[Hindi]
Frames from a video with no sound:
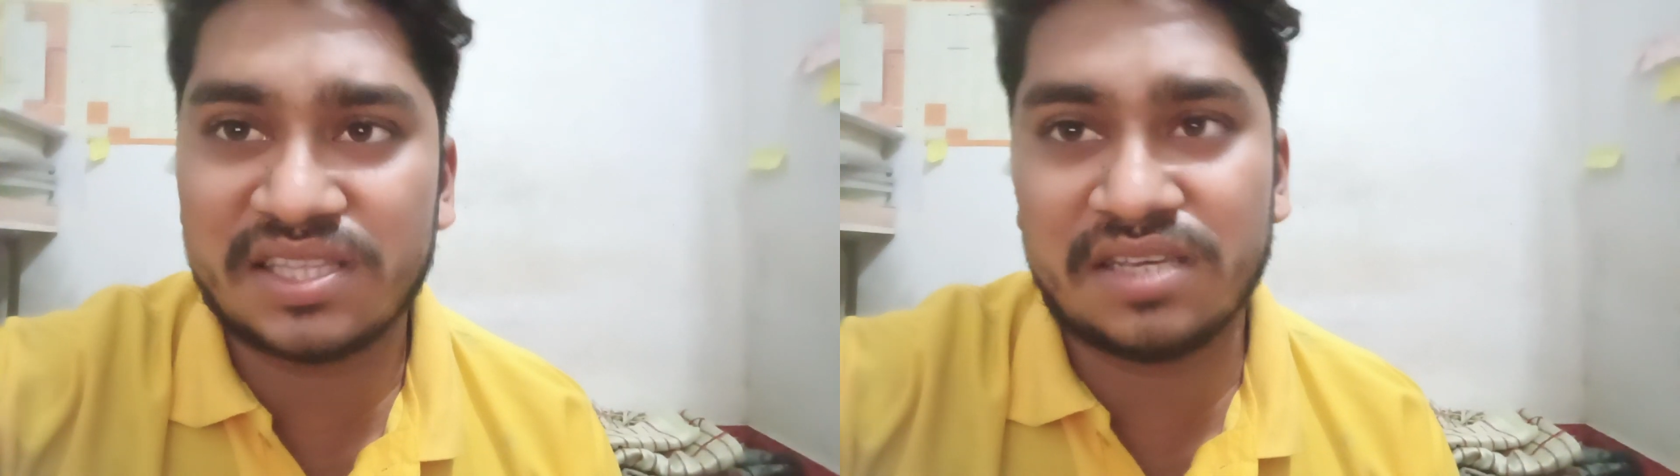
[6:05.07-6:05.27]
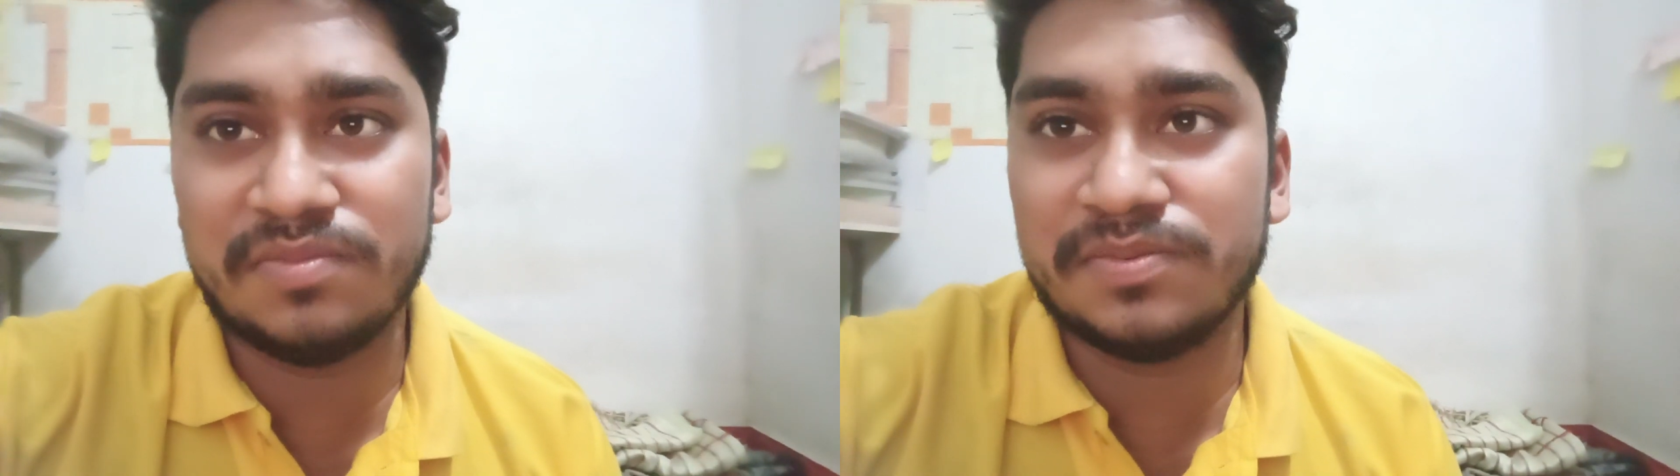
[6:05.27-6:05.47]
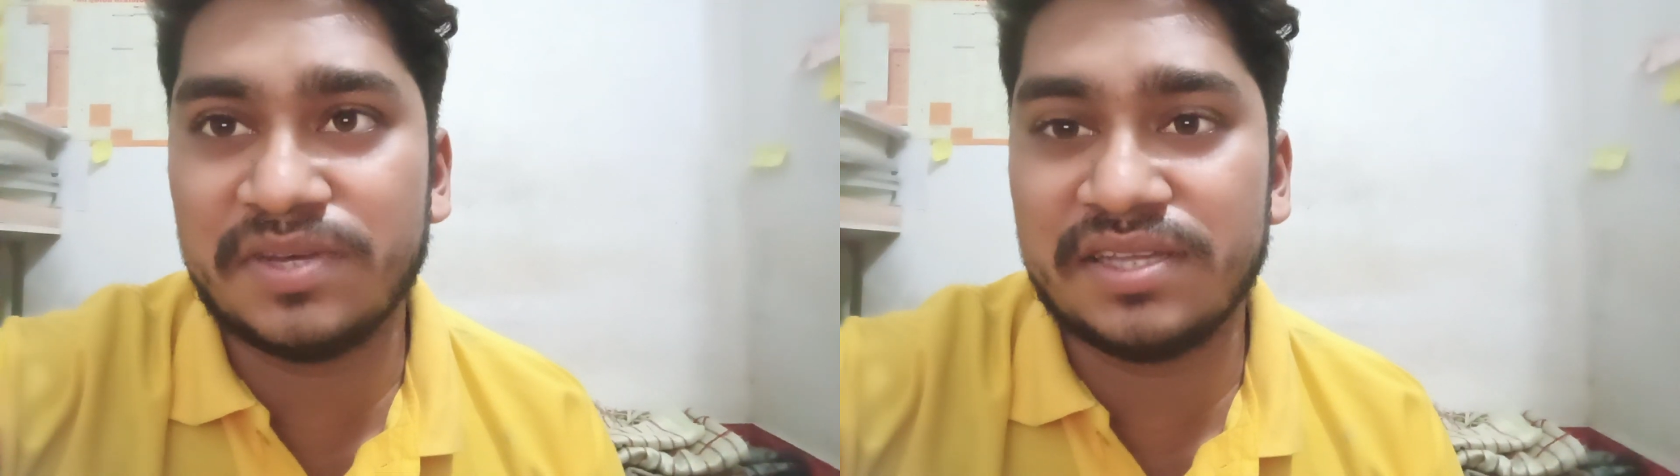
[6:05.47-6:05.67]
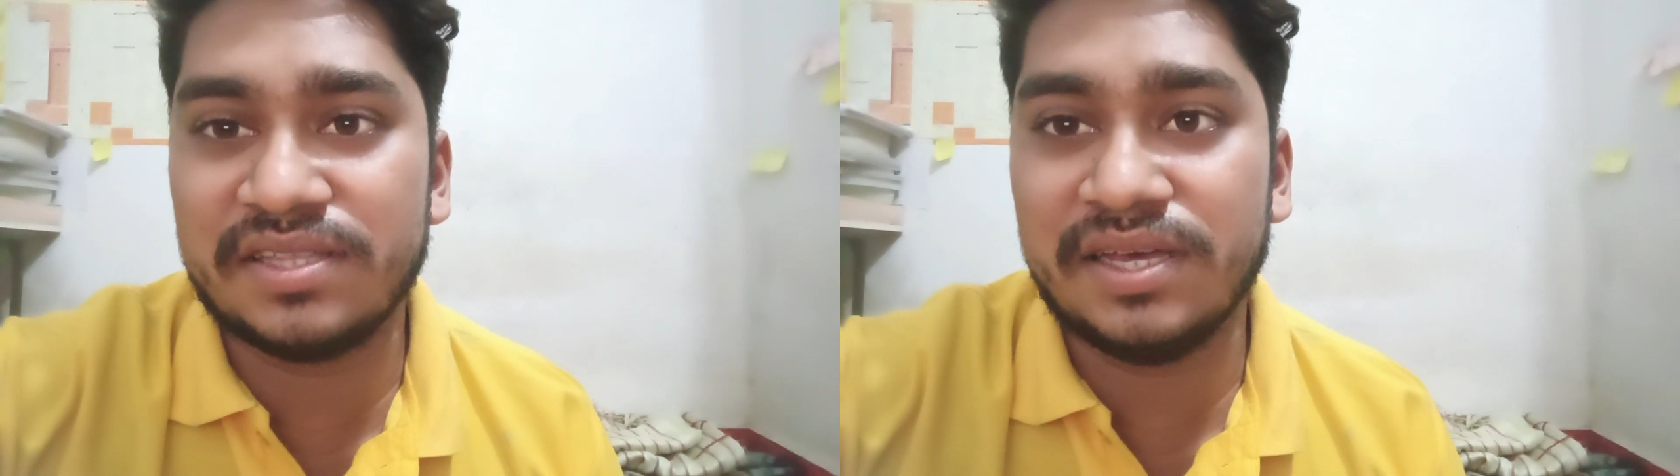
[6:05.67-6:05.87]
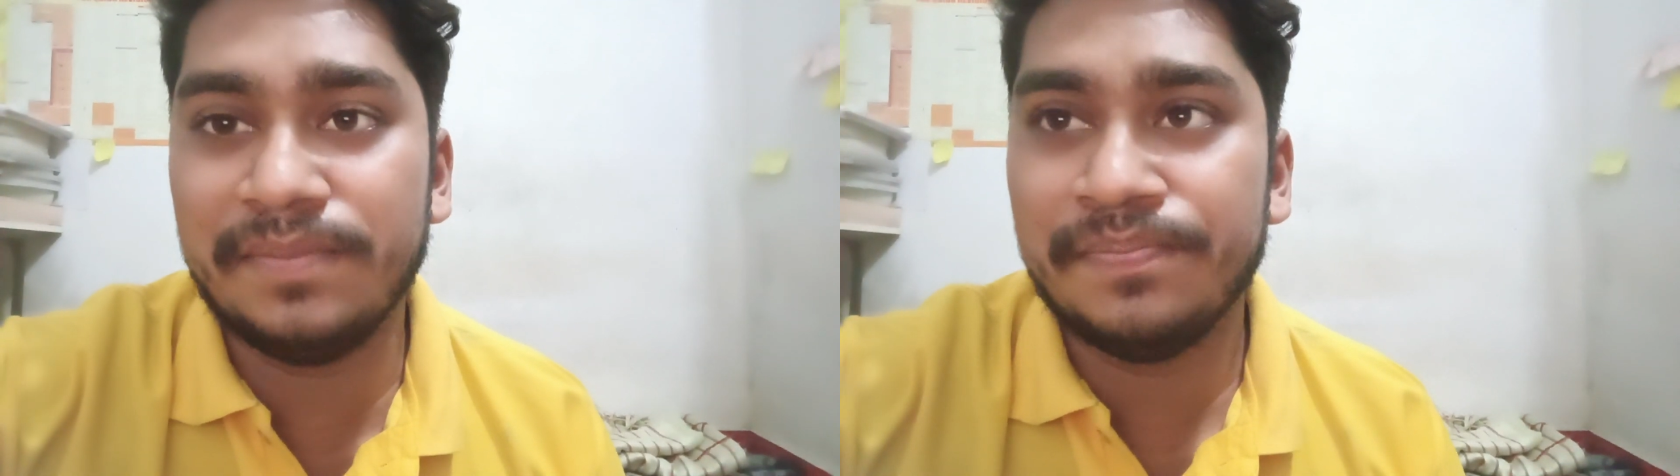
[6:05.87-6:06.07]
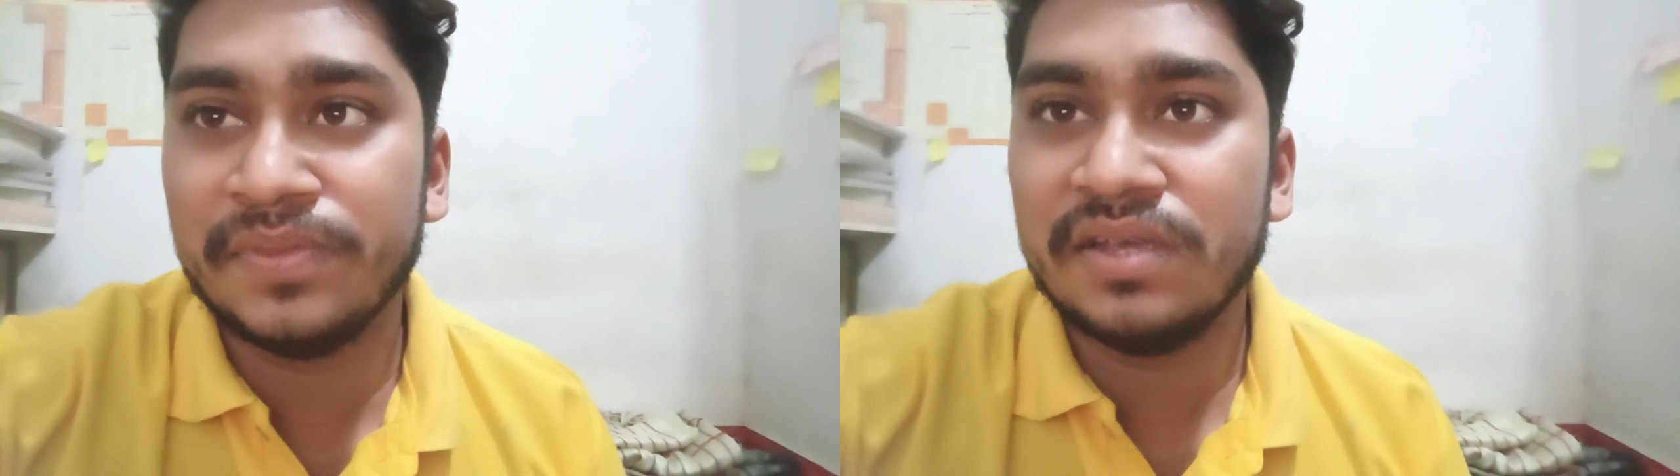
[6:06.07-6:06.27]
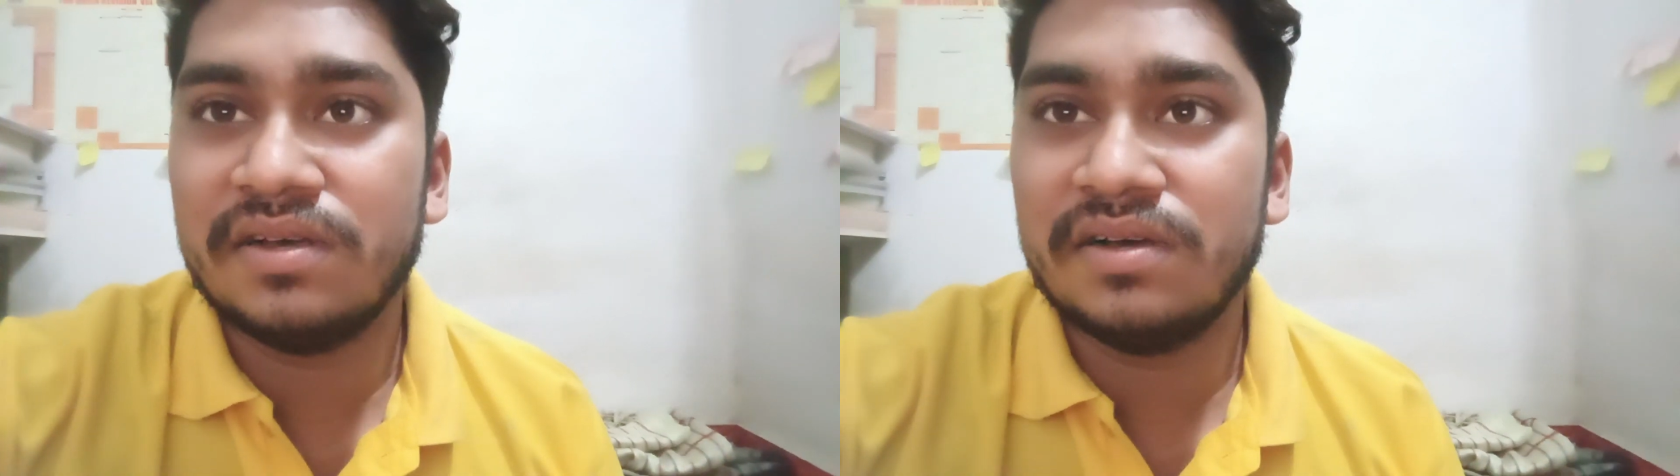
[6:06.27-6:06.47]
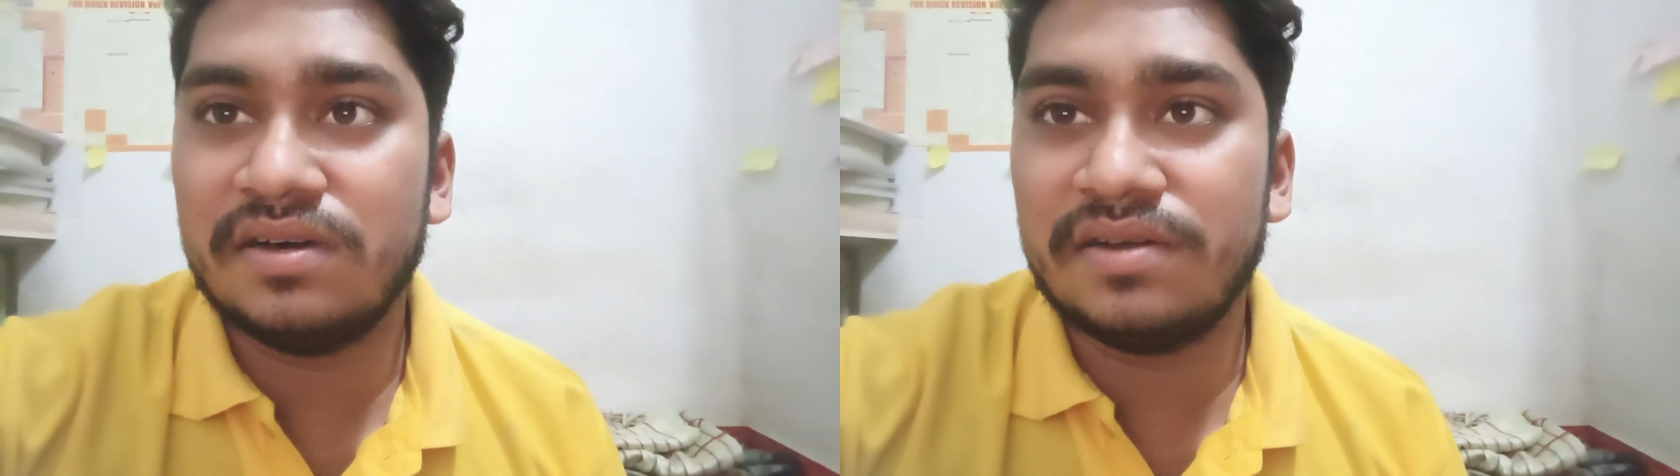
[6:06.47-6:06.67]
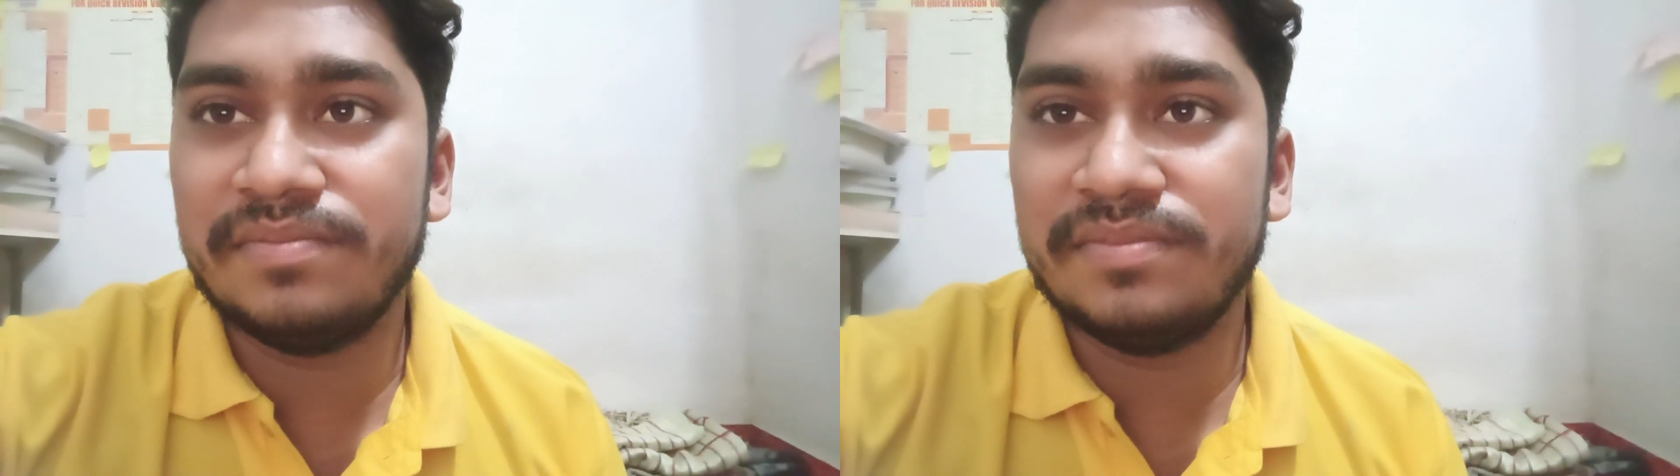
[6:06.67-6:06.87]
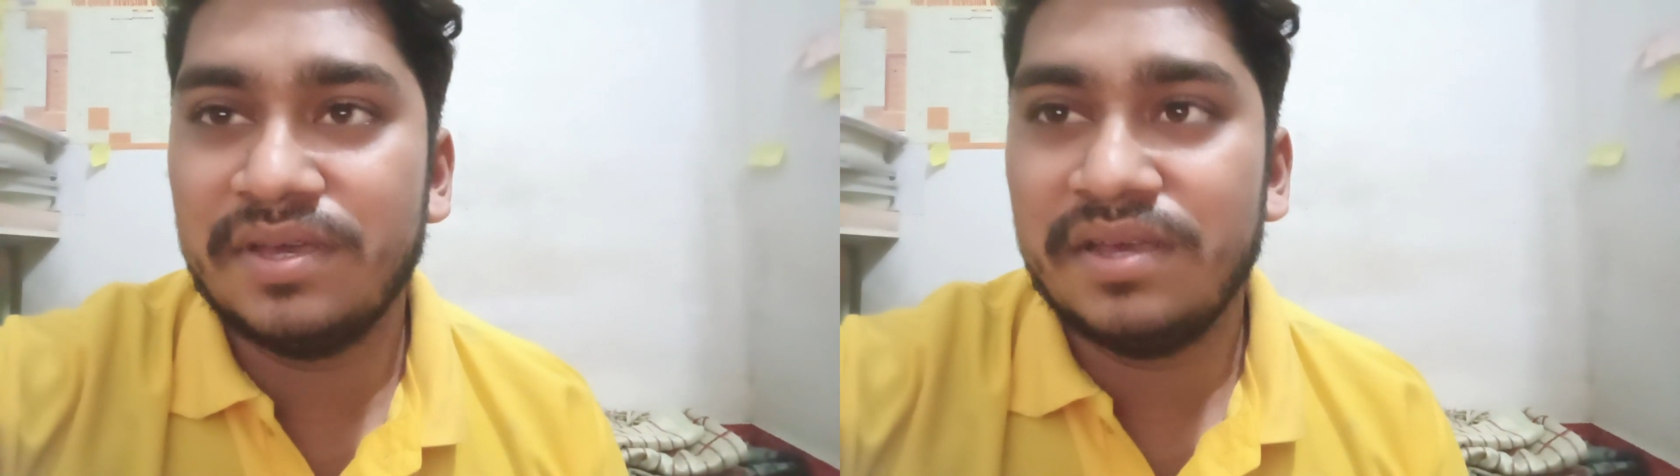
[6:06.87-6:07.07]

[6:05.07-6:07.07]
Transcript: सात के बीच में रहता है और